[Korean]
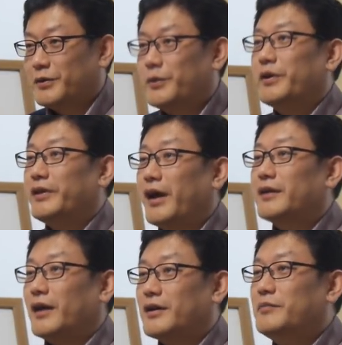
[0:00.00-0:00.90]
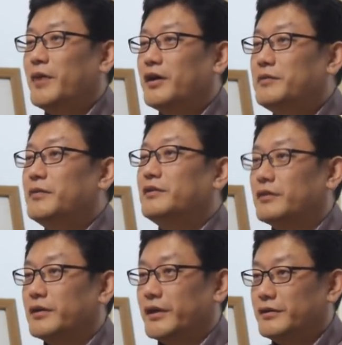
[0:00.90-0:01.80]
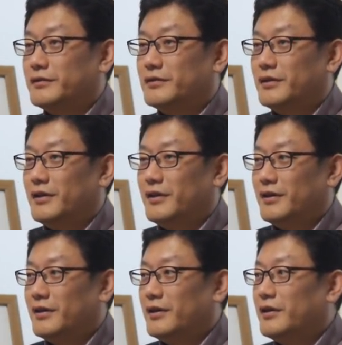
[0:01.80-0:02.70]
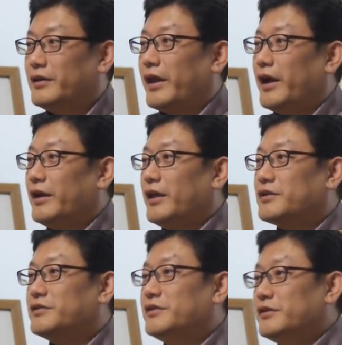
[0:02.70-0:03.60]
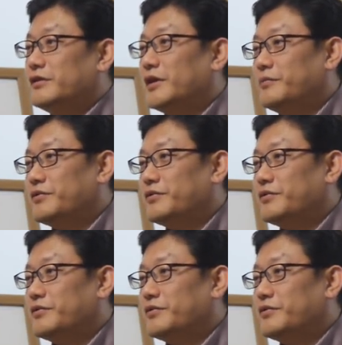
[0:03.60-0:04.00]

거기 내가 닦은 만큼만 드러나요. 내 안에 전지전능한